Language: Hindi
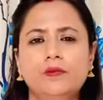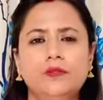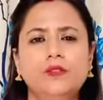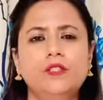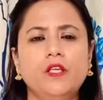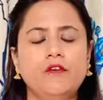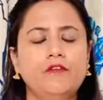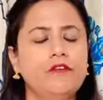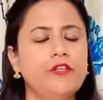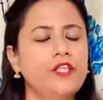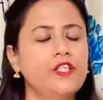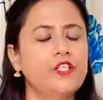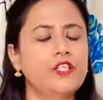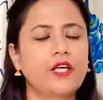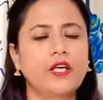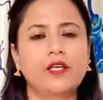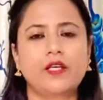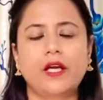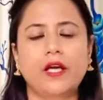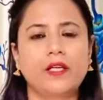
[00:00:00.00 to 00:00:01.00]

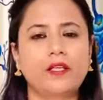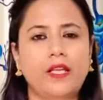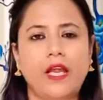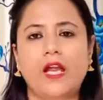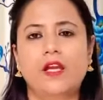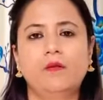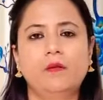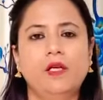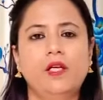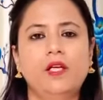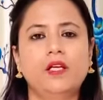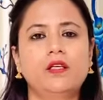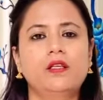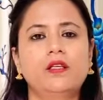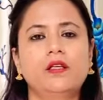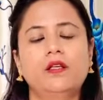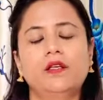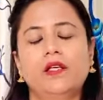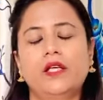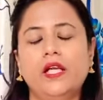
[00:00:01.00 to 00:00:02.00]
सफिशियंट uh, है टेन
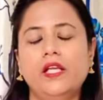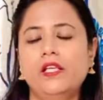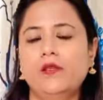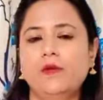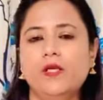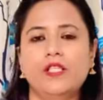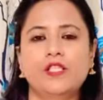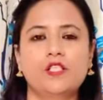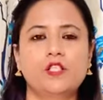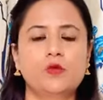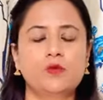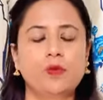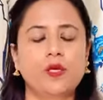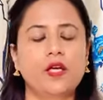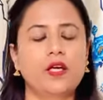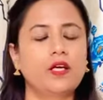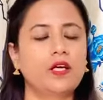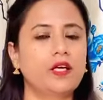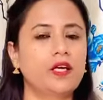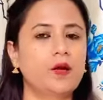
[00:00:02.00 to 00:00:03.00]
मिनट डेली बेसिस पे
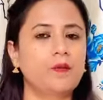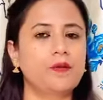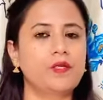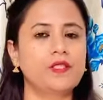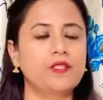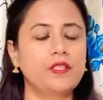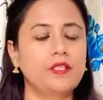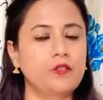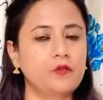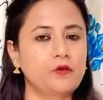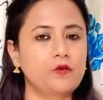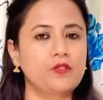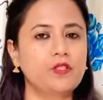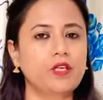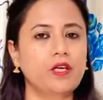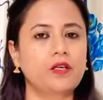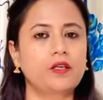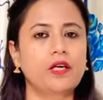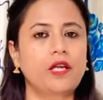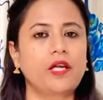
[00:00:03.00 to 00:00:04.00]
अगर आप इसे यूज
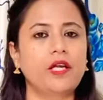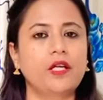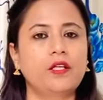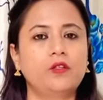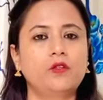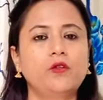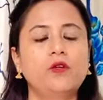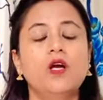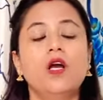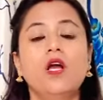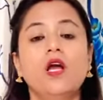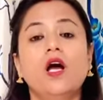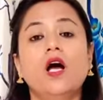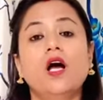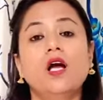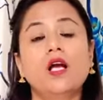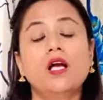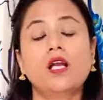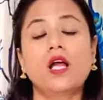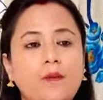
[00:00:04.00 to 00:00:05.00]
कर रहे हैं तो
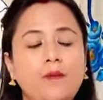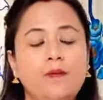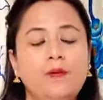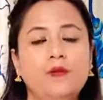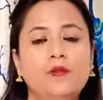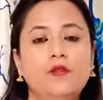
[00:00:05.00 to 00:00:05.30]
अगर आप